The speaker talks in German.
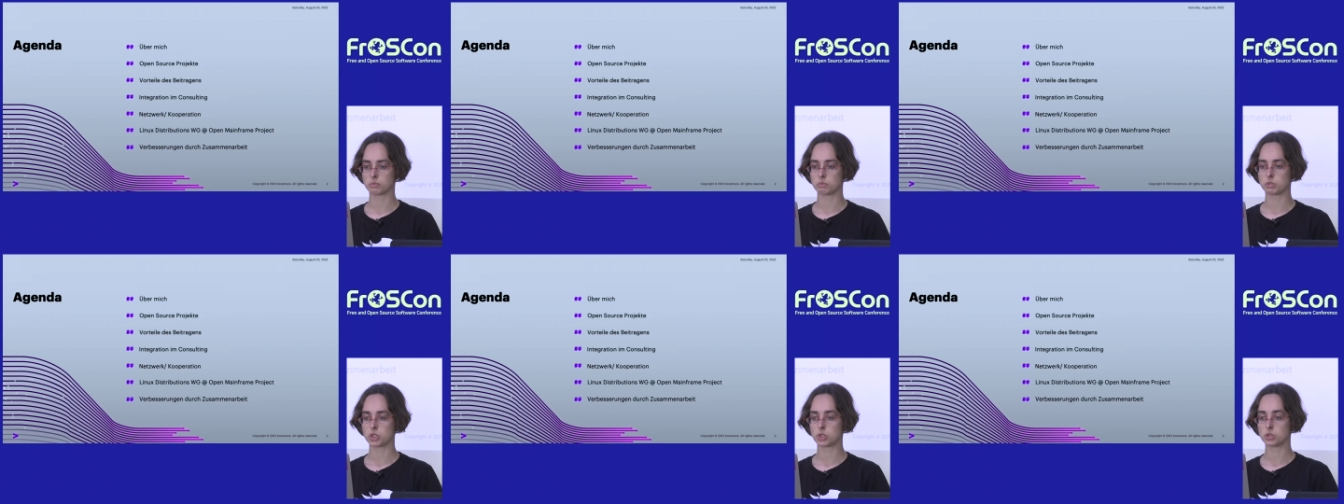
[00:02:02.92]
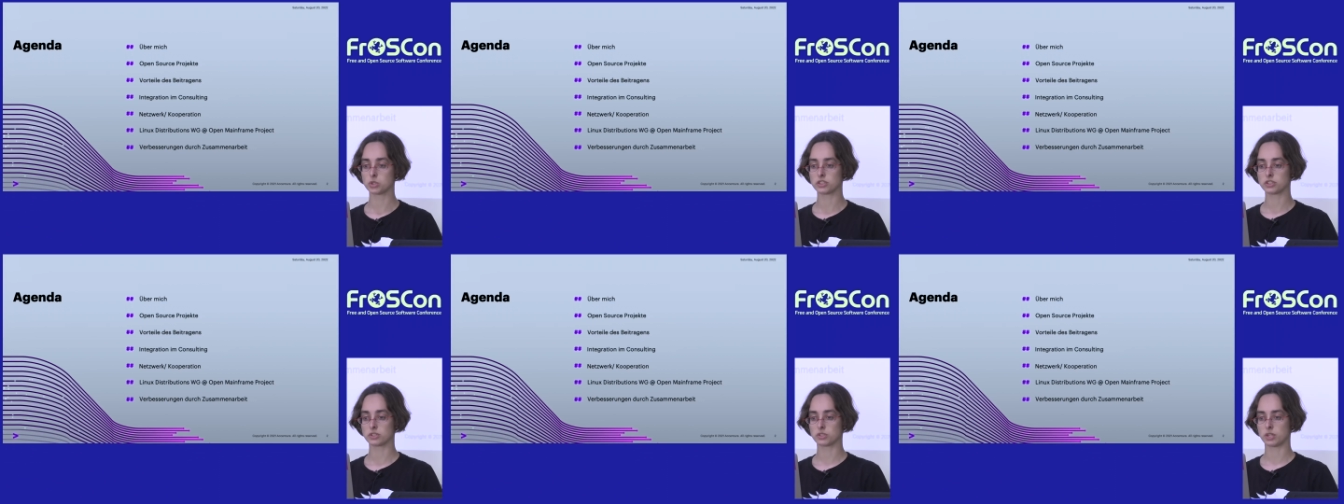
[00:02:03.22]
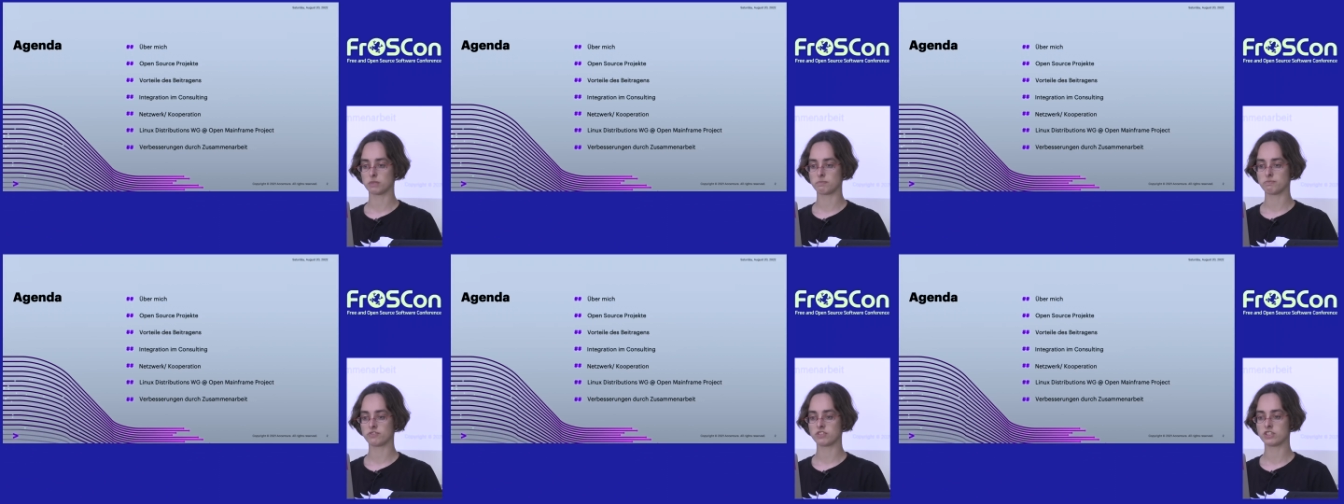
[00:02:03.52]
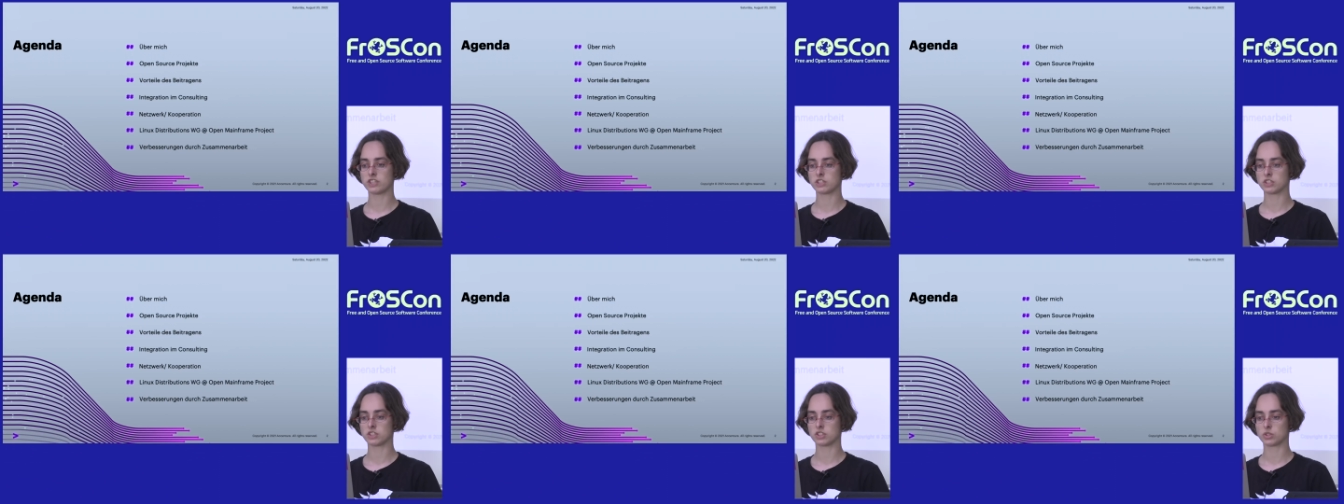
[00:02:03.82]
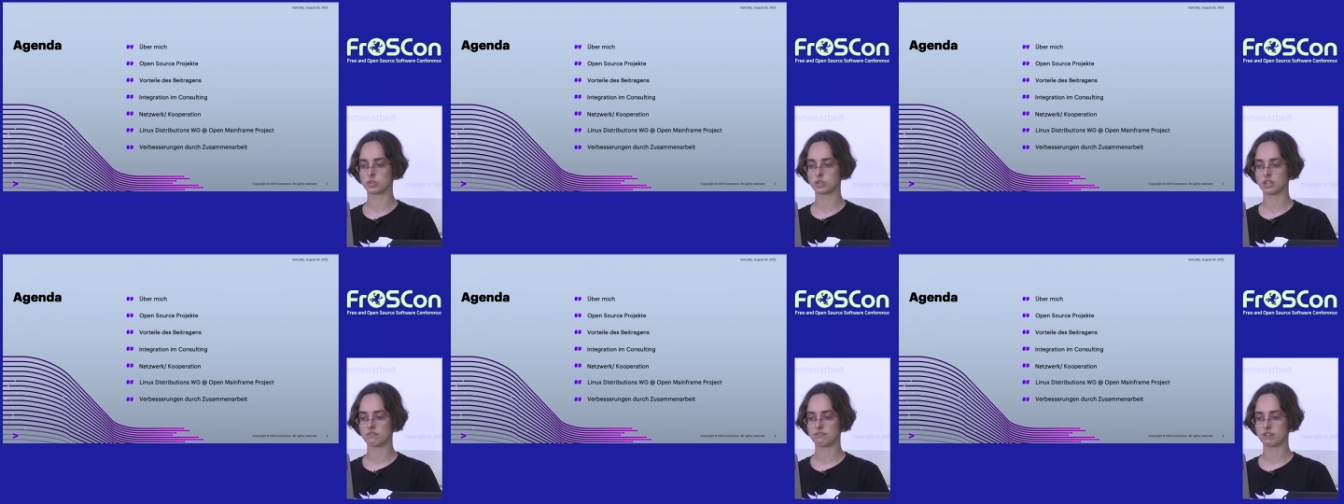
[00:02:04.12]
Schluss kommen wir
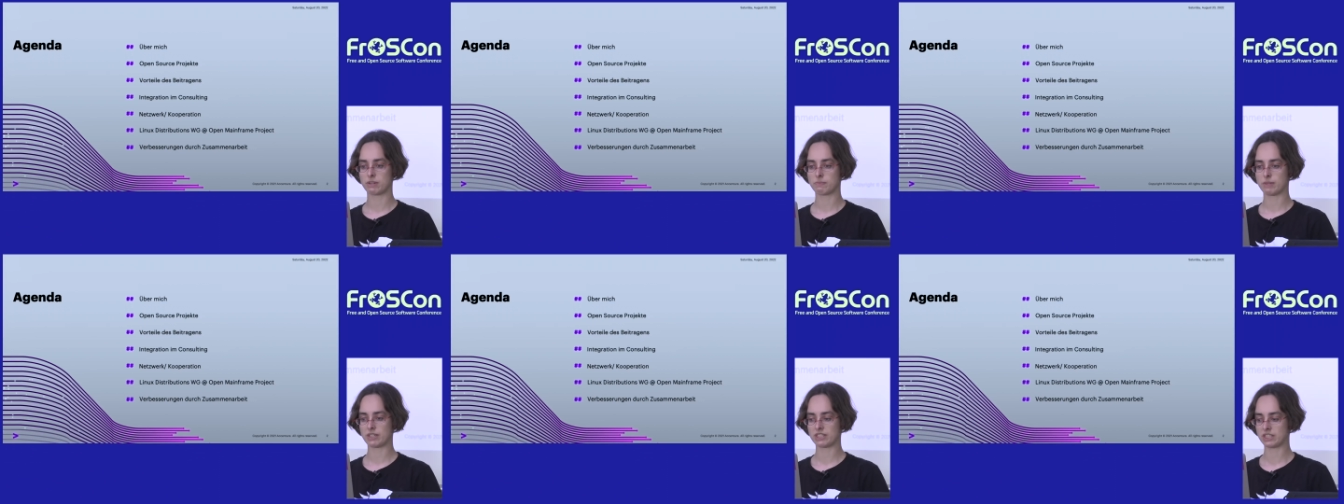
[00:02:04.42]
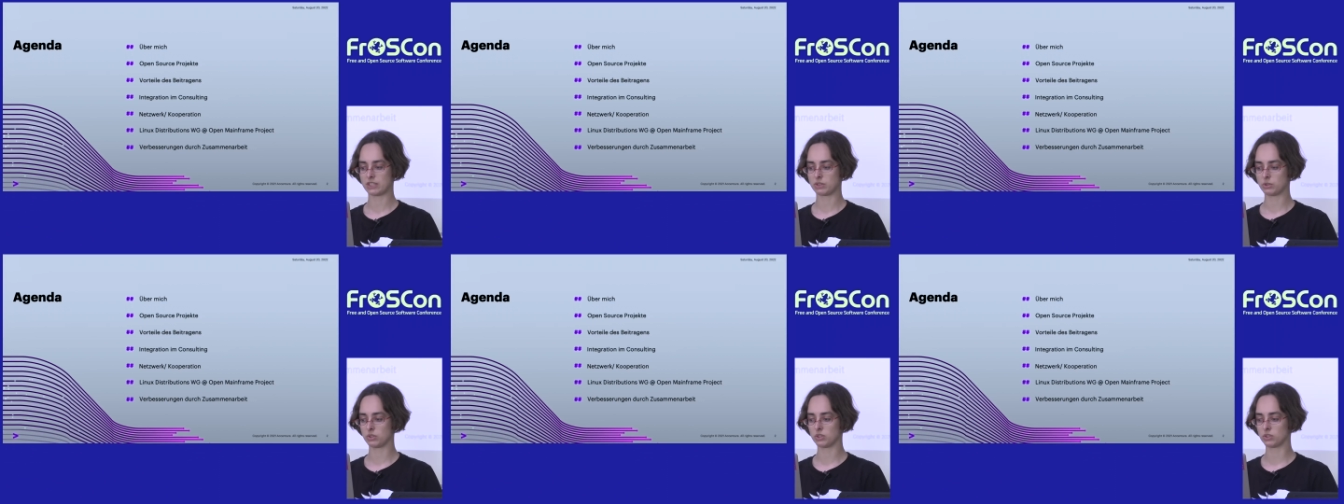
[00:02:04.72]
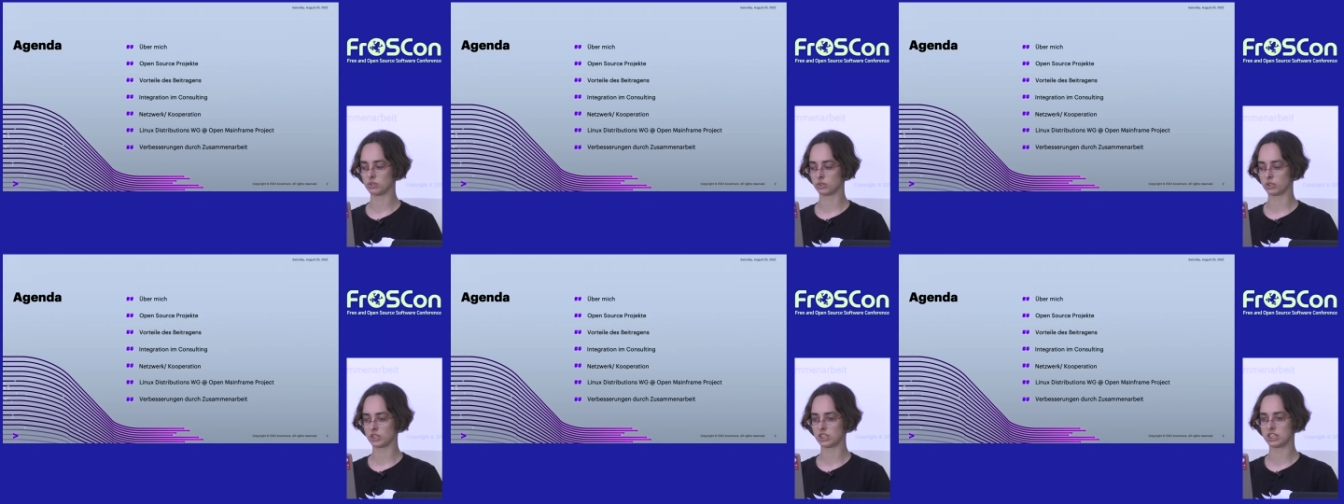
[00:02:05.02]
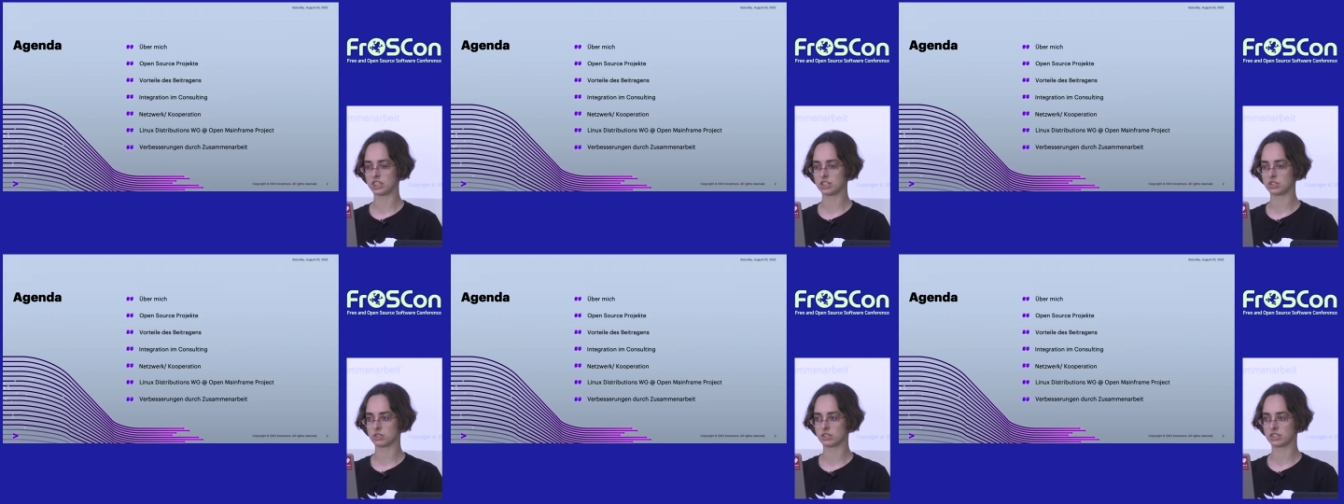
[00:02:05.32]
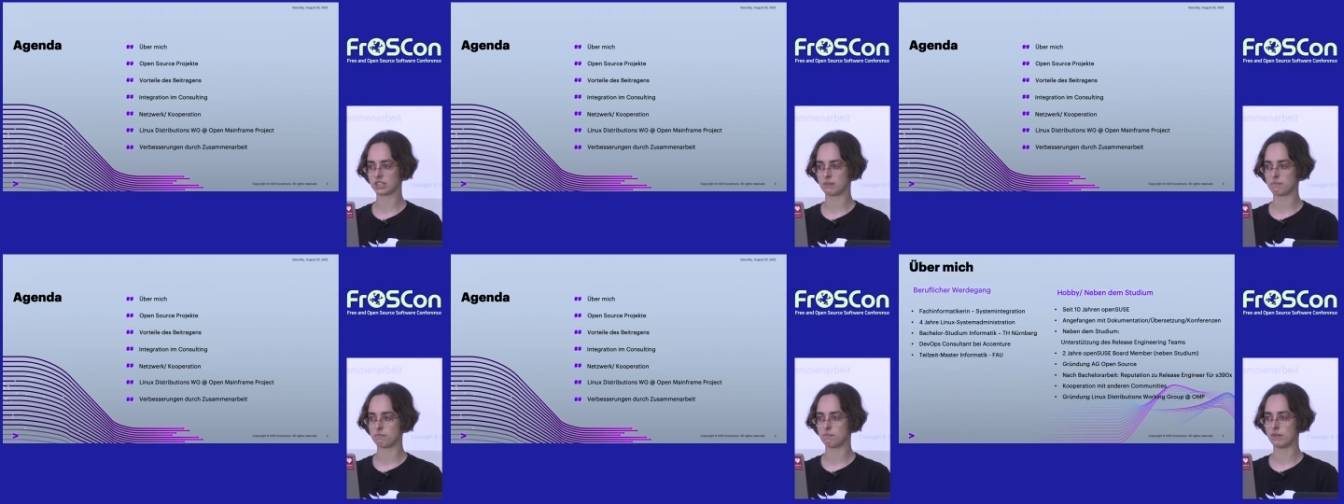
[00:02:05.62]
zu den Verbesserungen durch die
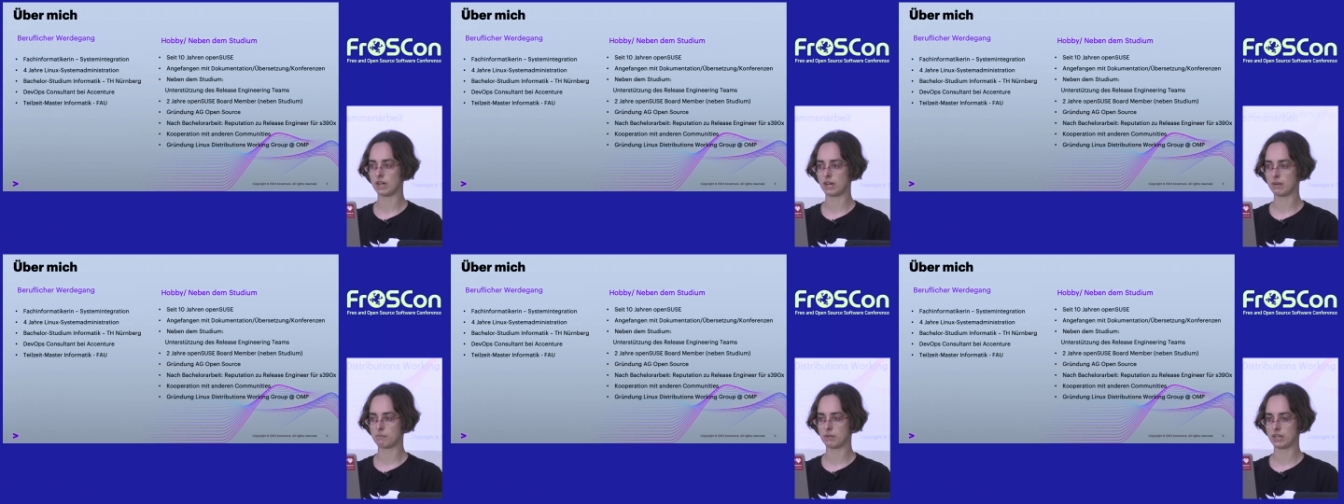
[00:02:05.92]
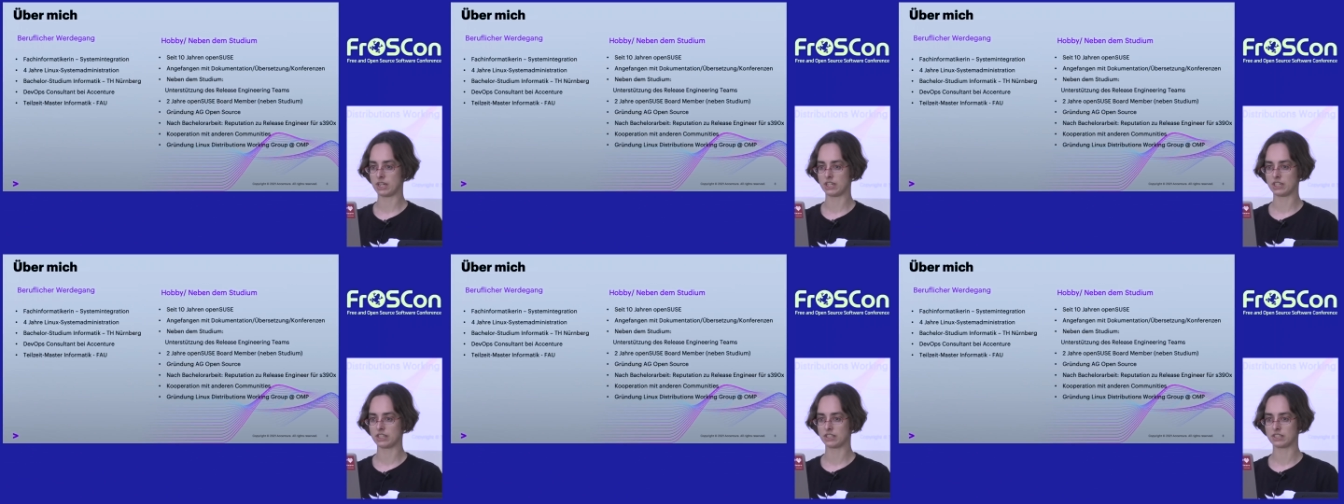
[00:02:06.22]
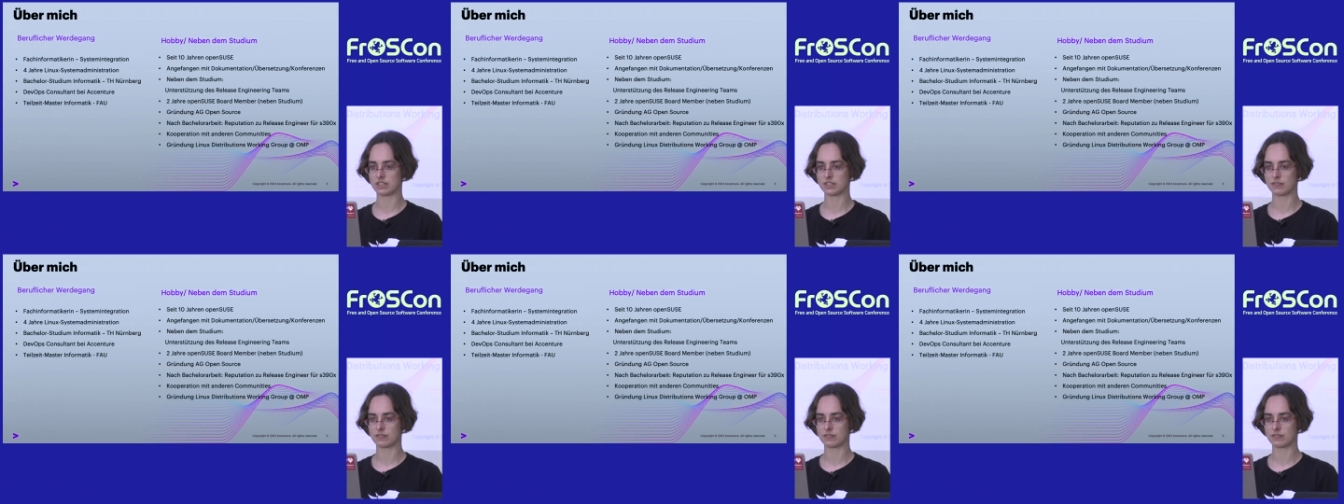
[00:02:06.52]
Zusammenarbeit.